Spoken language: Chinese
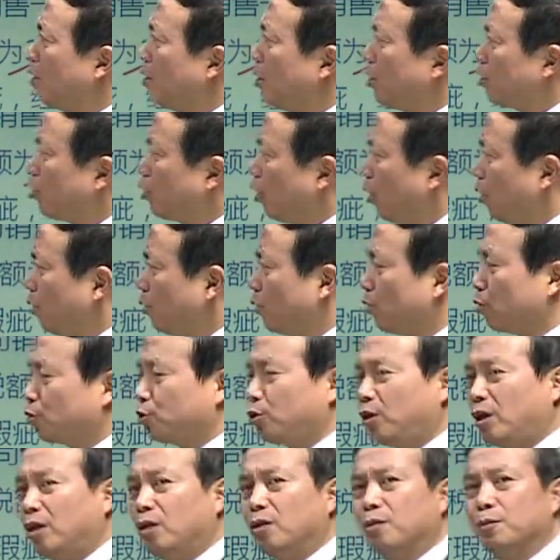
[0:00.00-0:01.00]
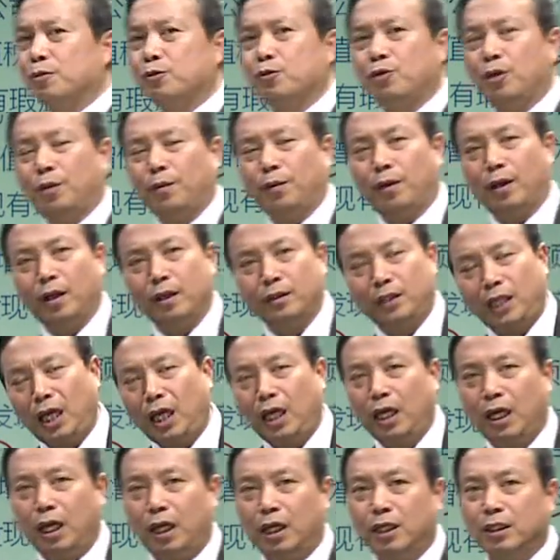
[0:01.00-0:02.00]
收入确认我们说过了，第
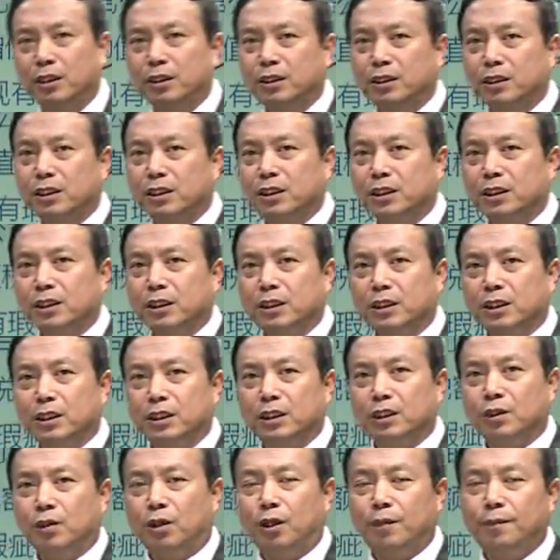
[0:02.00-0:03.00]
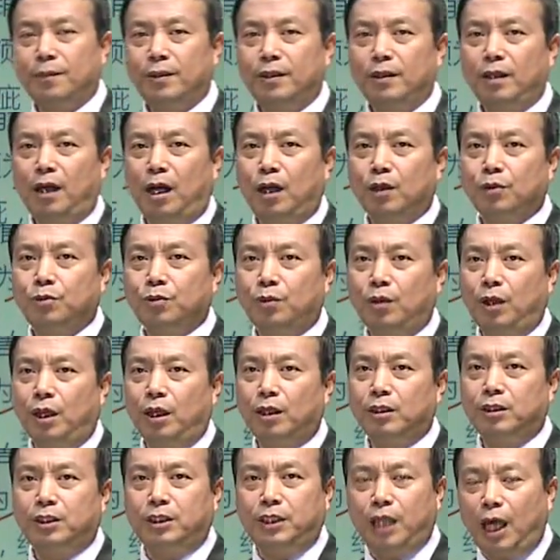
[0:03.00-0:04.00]
一个。我们要注
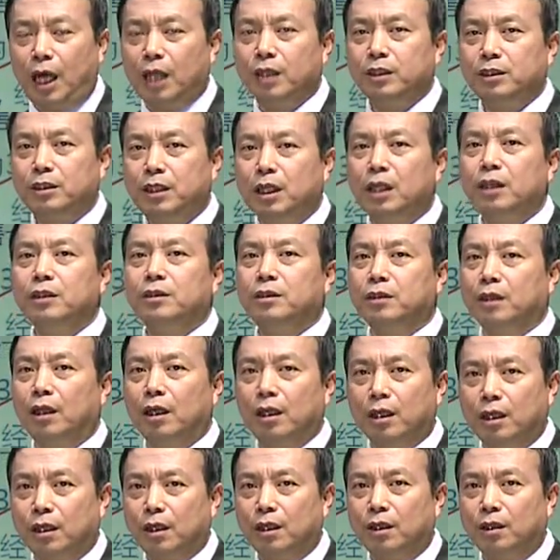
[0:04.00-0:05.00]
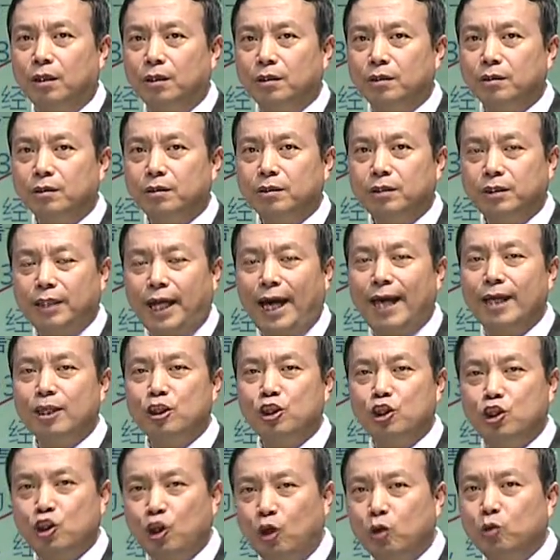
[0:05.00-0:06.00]
意，现金折扣在
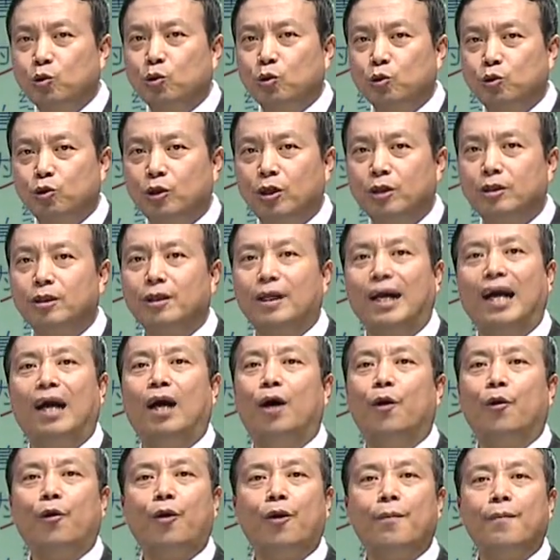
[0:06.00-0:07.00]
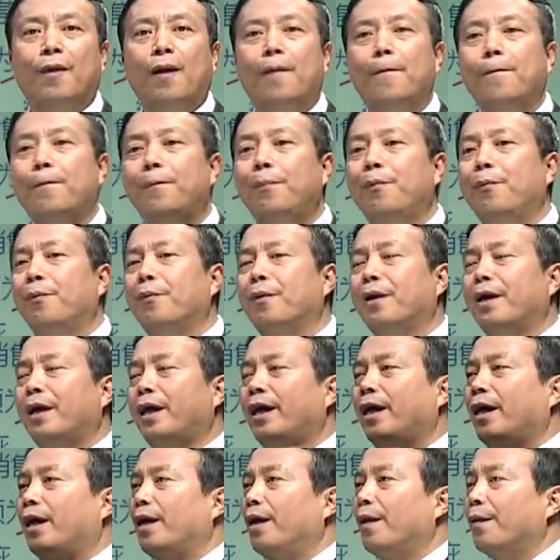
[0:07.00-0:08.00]
收入确认考虑吗？不
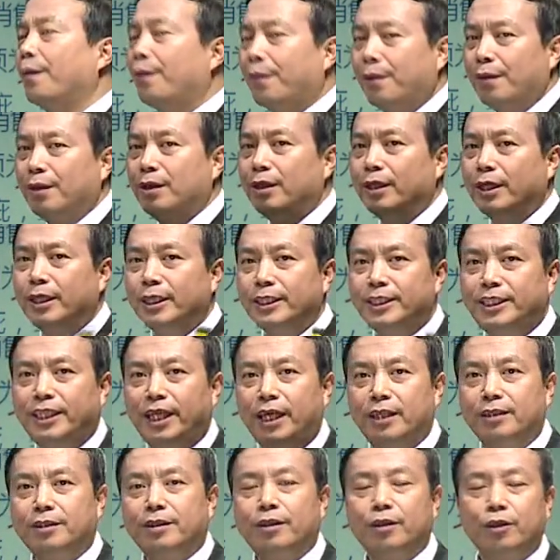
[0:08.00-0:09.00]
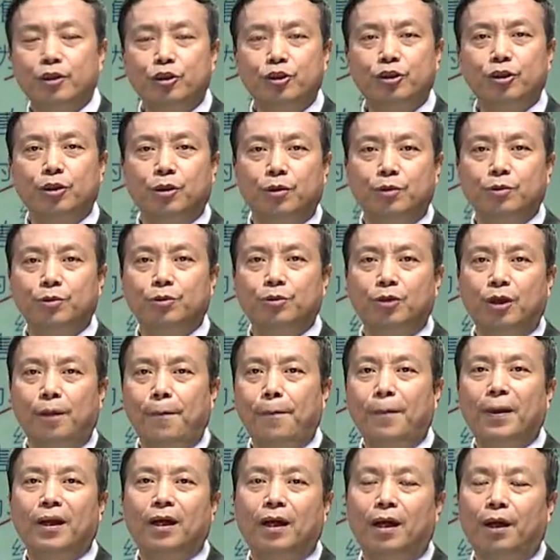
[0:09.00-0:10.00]
考虑，折扣收入确认
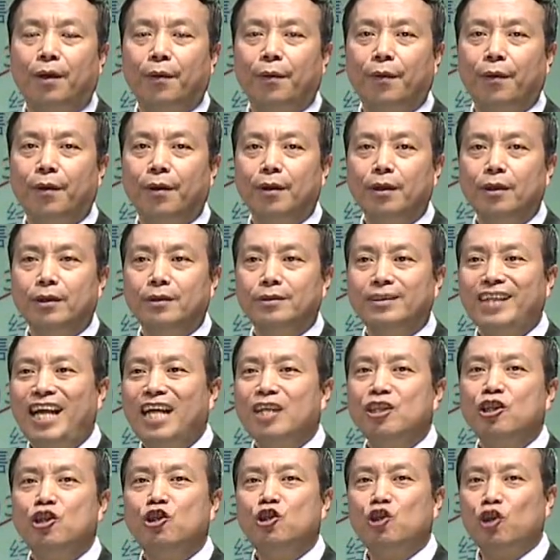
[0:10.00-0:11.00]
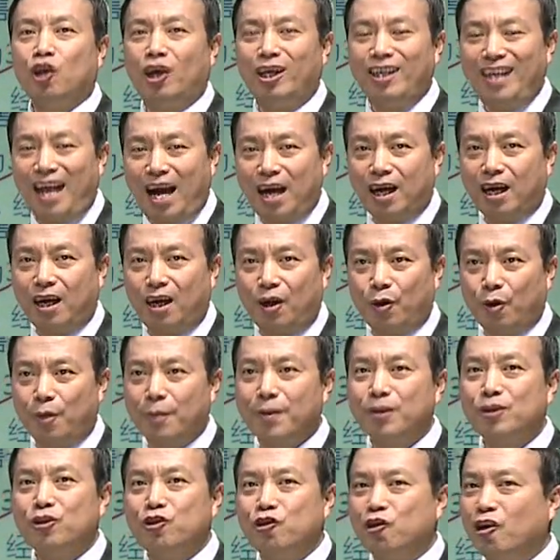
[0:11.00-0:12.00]
不考虑。但是折让考虑
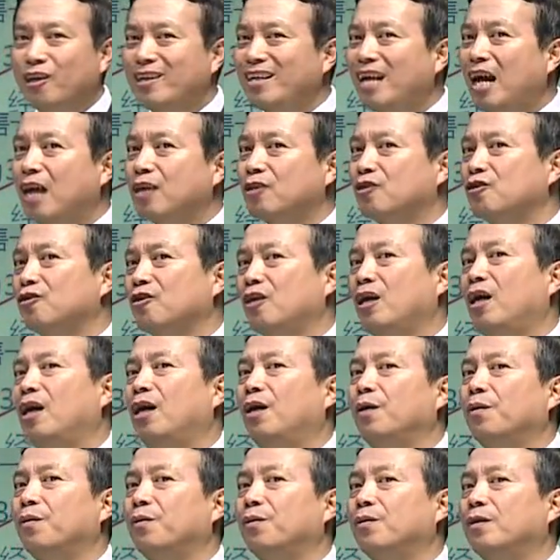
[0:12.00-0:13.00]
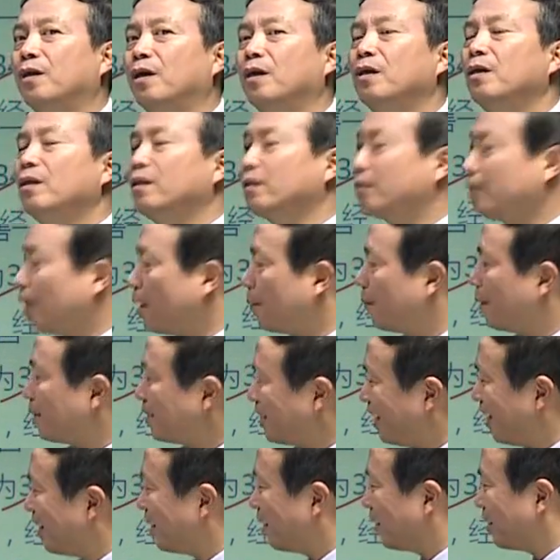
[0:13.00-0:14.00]
吗？折让是考虑的。那么
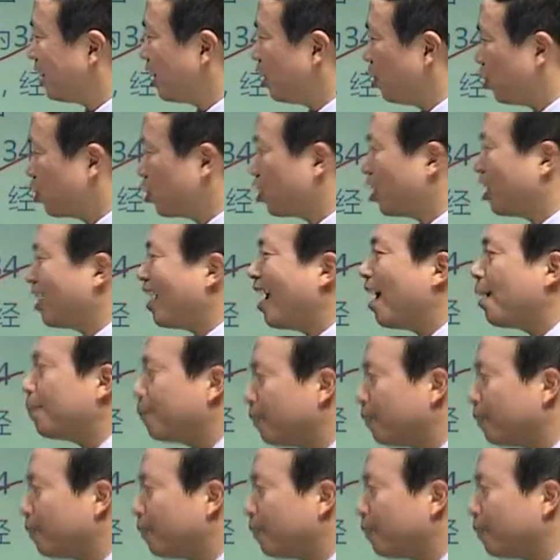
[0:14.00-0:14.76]
这道题有折让